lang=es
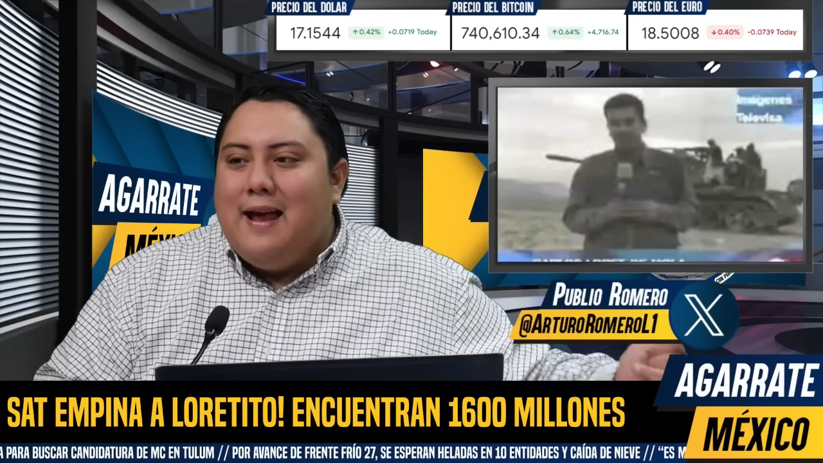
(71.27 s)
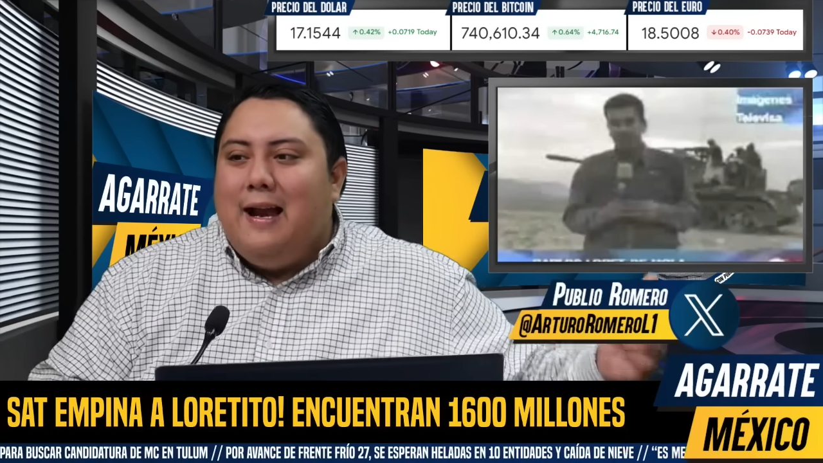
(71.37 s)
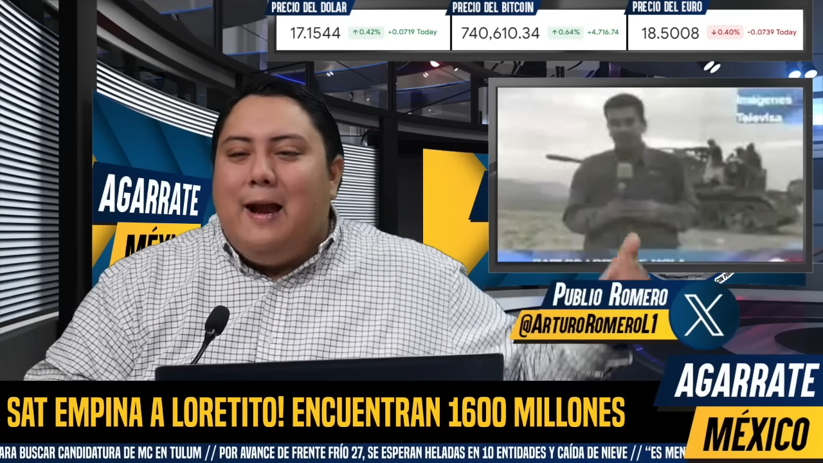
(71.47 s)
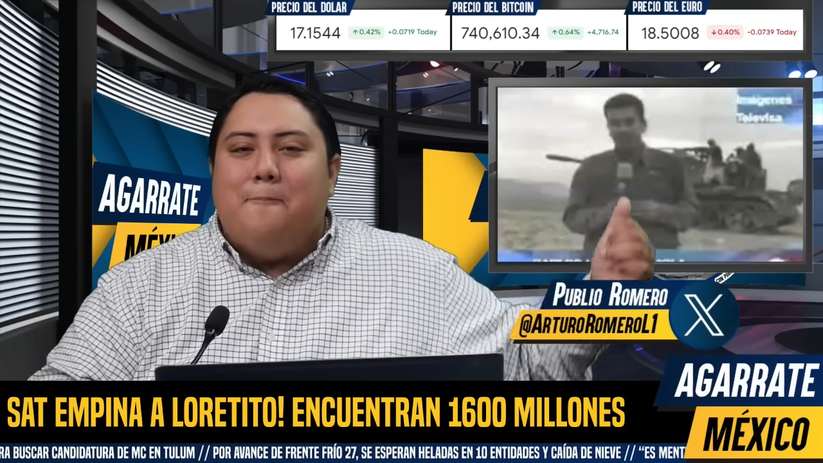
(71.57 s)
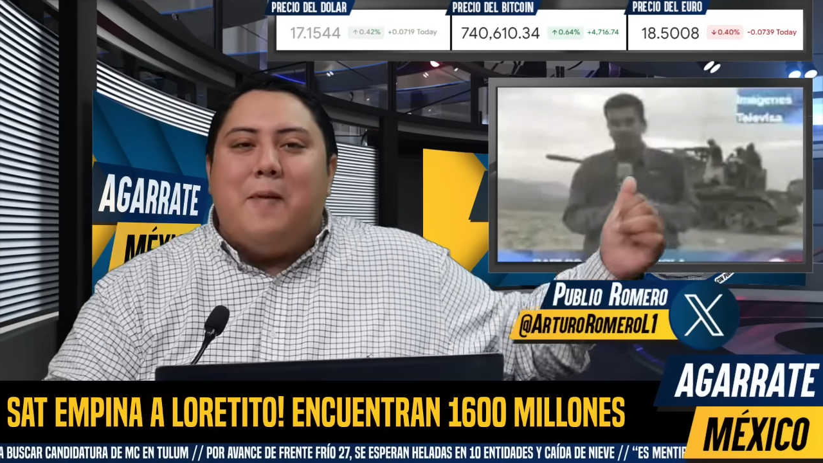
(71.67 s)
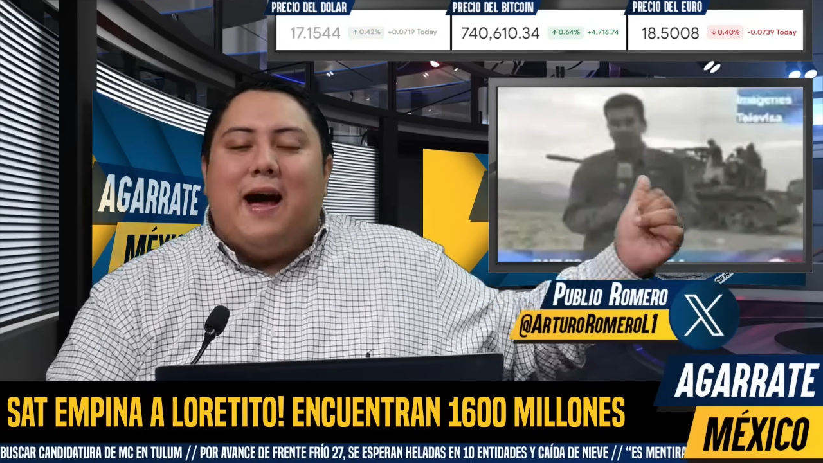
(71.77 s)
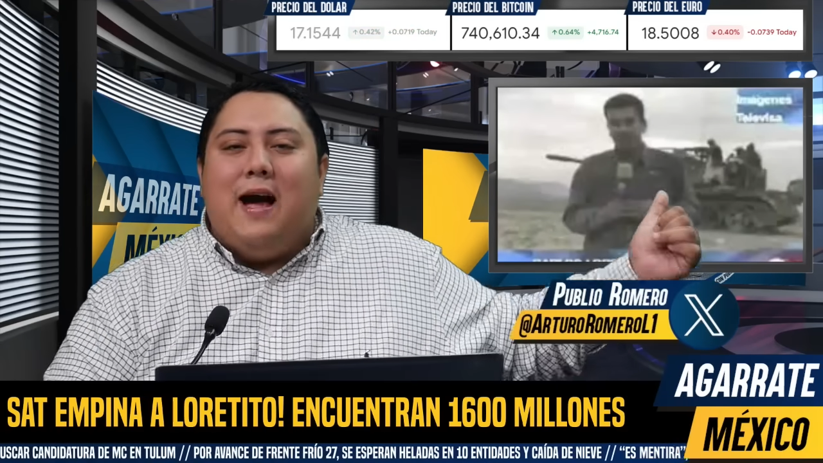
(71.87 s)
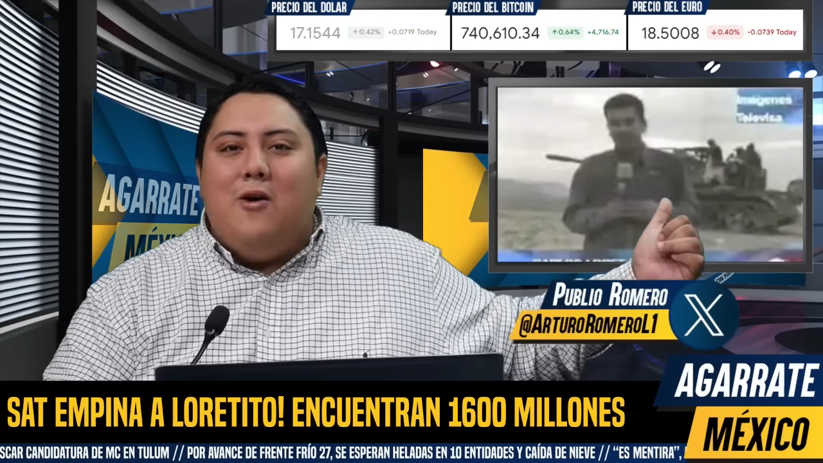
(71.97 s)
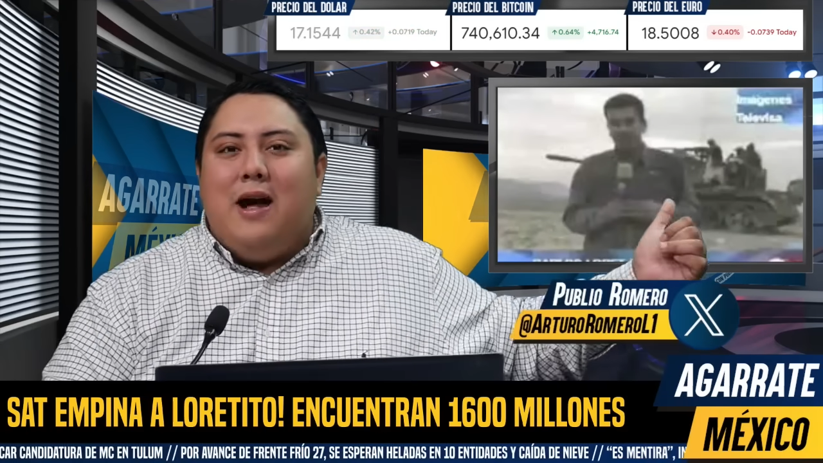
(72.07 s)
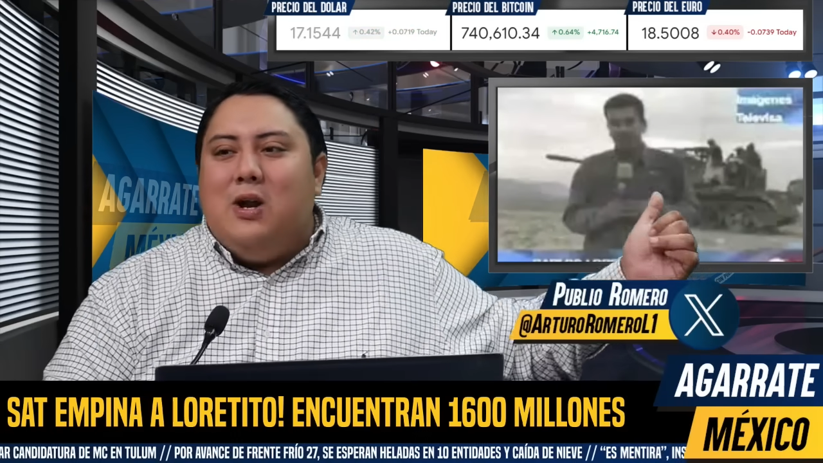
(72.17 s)
Le
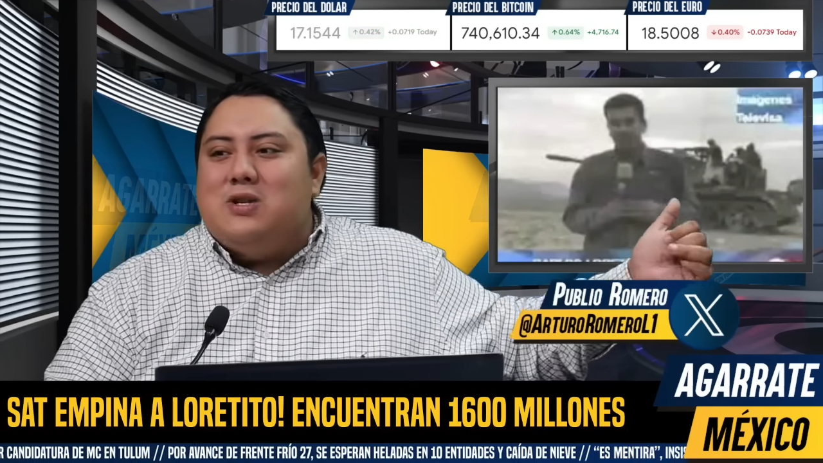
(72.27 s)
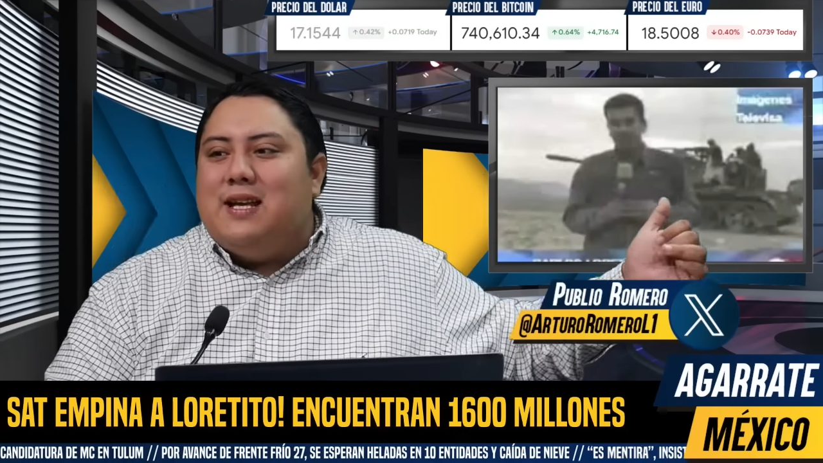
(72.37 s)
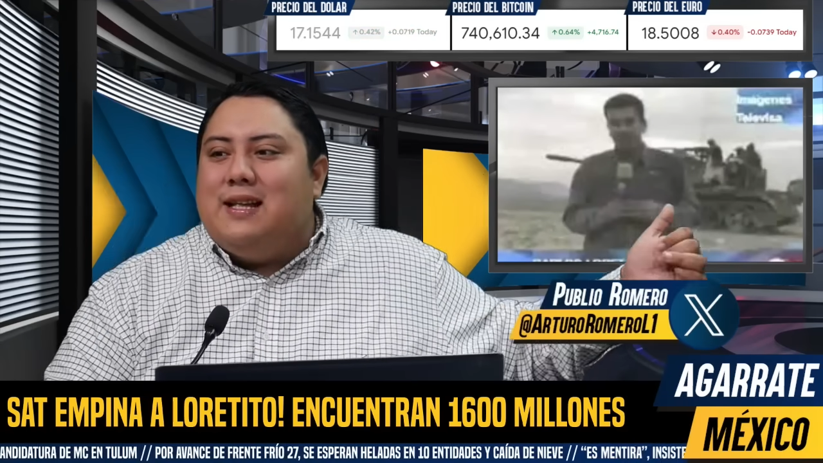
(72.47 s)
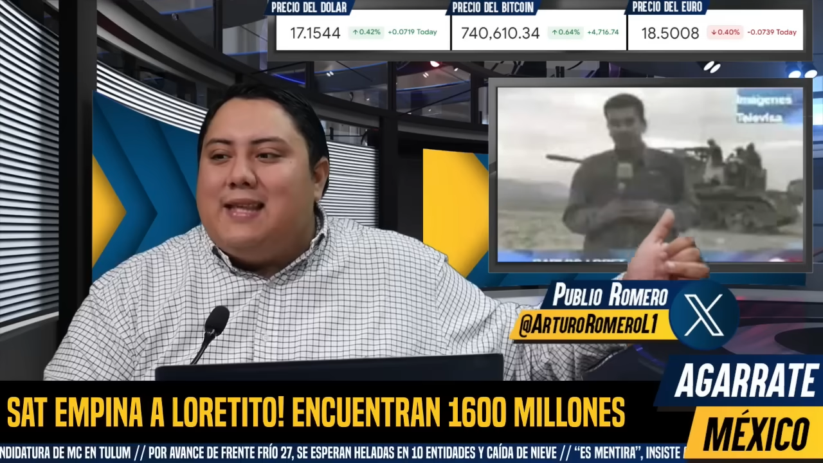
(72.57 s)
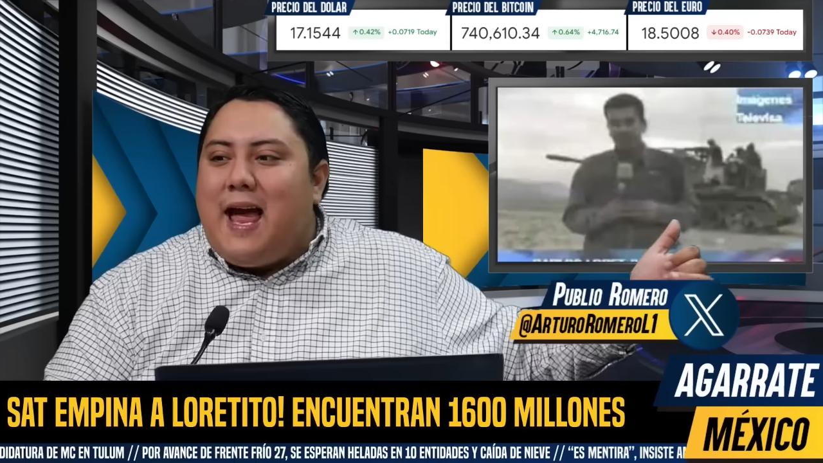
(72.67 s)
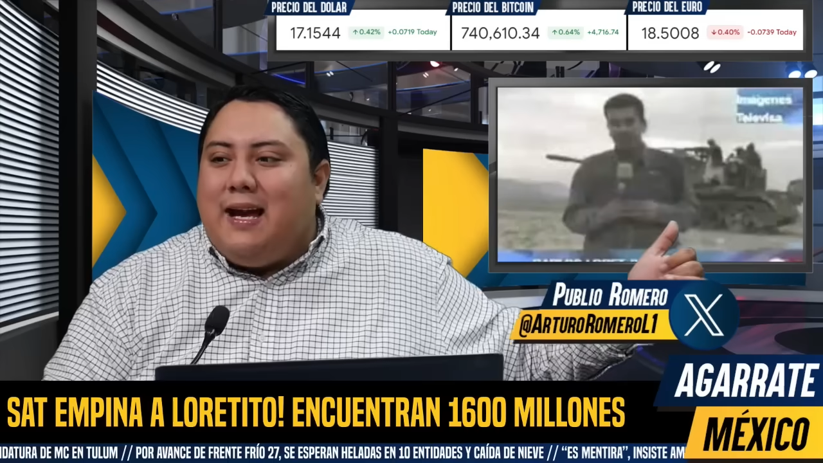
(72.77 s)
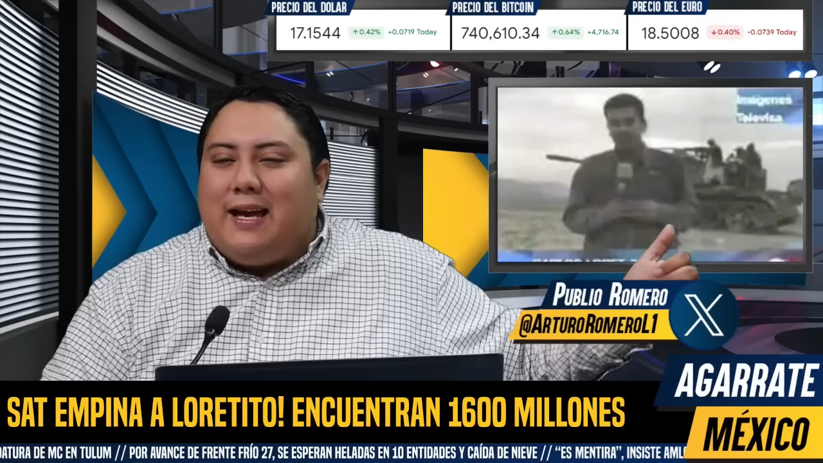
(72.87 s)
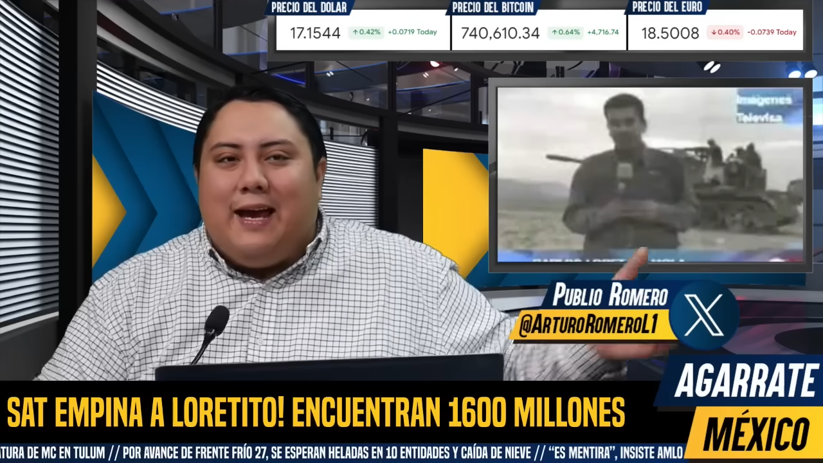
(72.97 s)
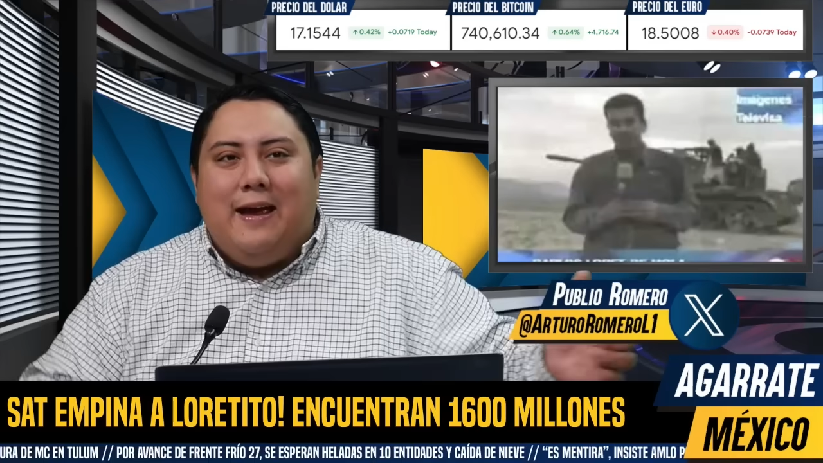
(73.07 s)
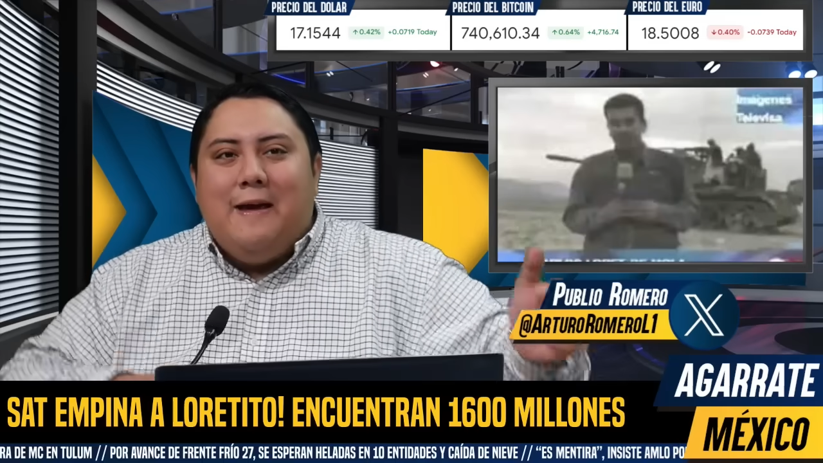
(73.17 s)
pagaron a los del
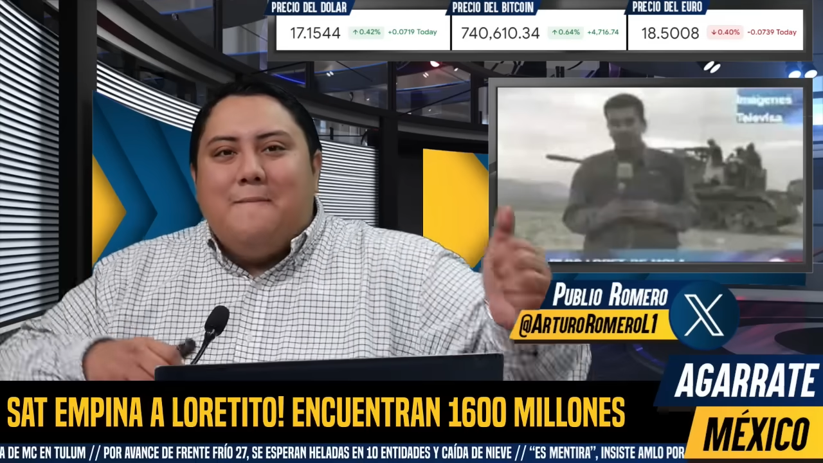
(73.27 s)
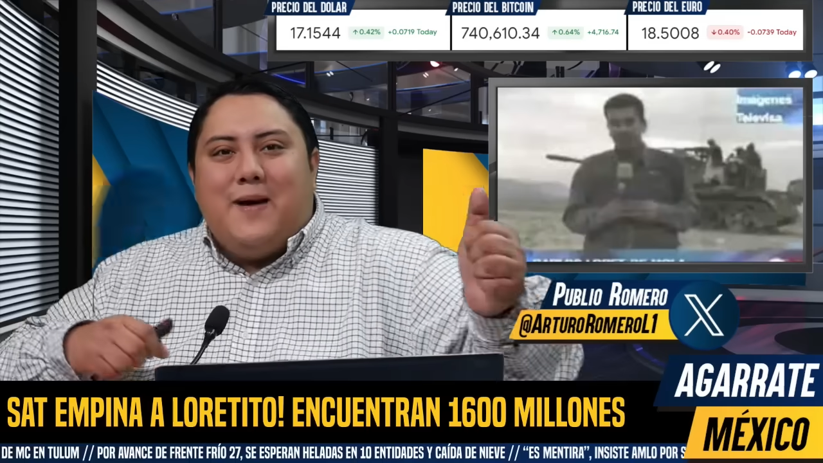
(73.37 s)
tanque